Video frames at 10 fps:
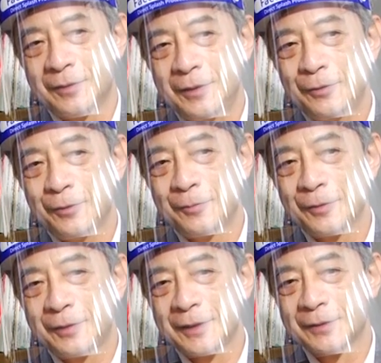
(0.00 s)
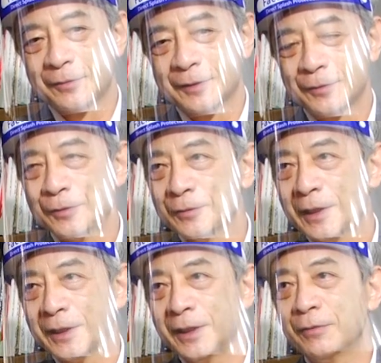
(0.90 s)
図を持って、そういう
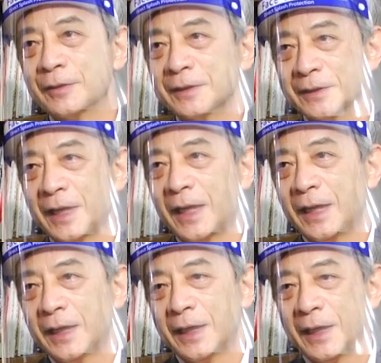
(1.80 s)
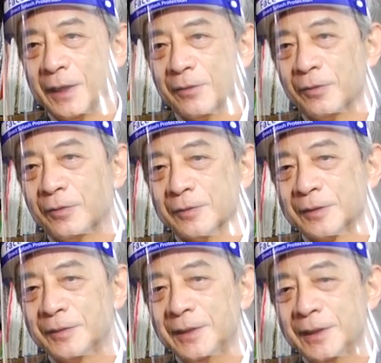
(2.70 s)
流れをですね作り